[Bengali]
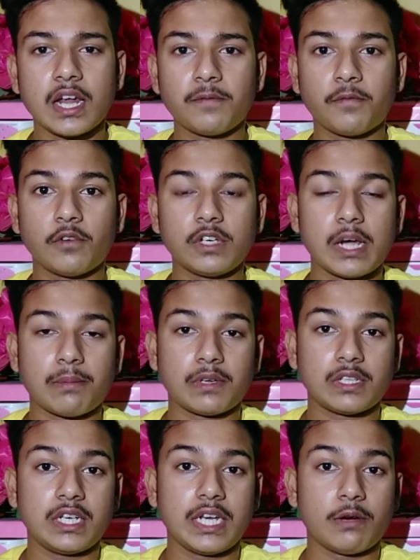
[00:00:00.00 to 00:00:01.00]
অ্যান্ড ফোনটি
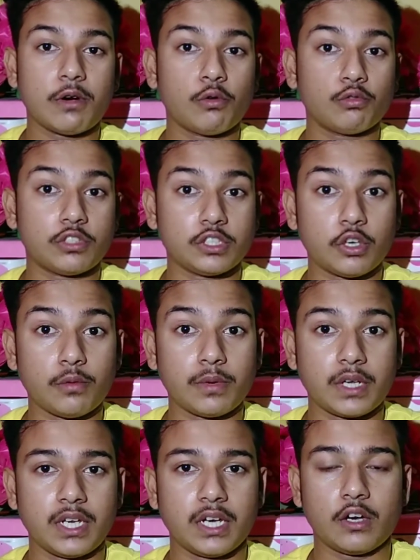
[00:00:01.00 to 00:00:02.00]
আপনাদের নেওয়া উচিত
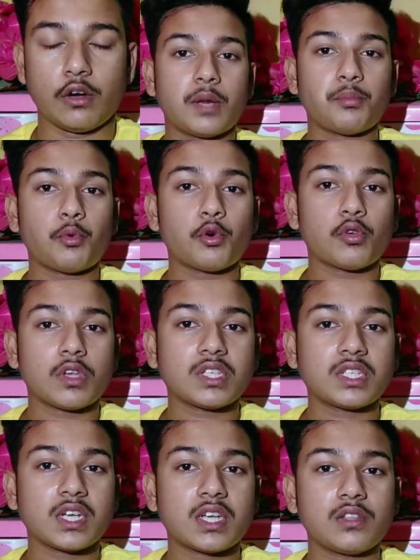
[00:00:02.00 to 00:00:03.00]
হবে কি না অ্যান্ড পনেরো
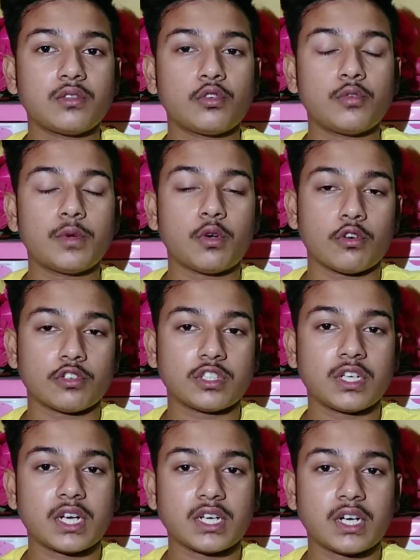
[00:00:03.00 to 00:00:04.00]
হাজার টাকা কিন্তু খুবই
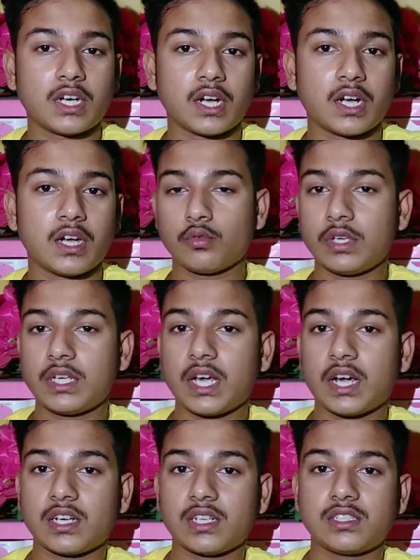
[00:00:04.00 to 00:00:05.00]
কষ্টের একটা টাকা তো এই
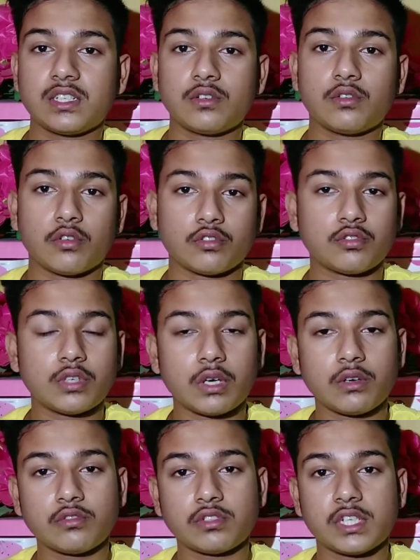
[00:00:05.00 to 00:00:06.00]
টাকাটা যেন নষ্ট না
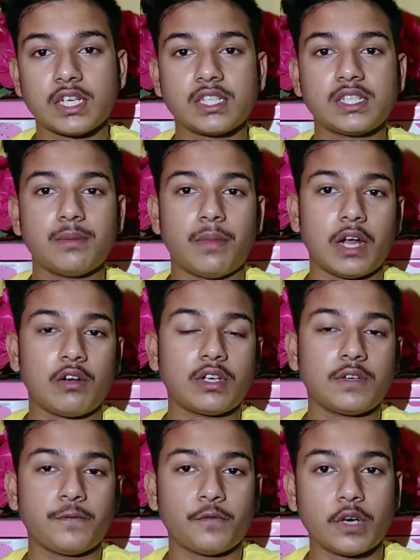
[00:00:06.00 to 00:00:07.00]
হয় তো সেক্ষেত্রে ভালো
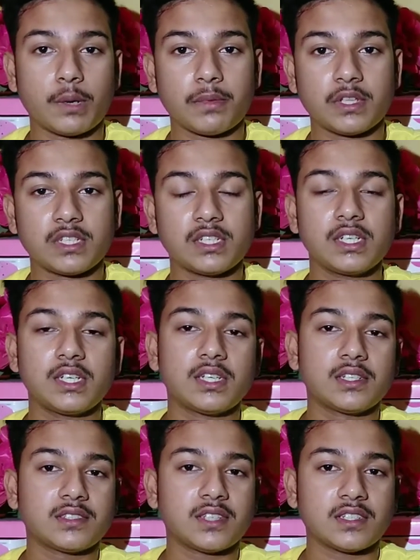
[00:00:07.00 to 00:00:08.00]
একটি ফোন আপনাদের
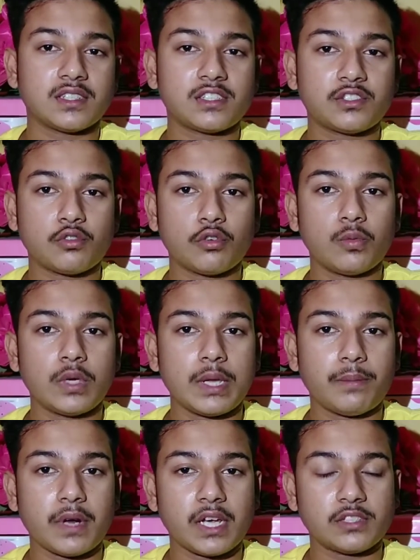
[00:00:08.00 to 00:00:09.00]
সাজেস্ট করব
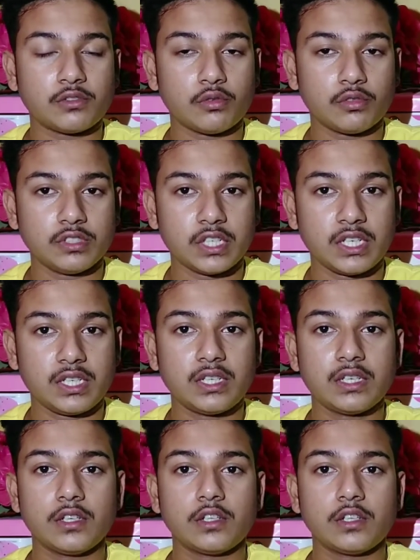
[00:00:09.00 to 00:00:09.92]
এই প্রাইস অনুযায়ী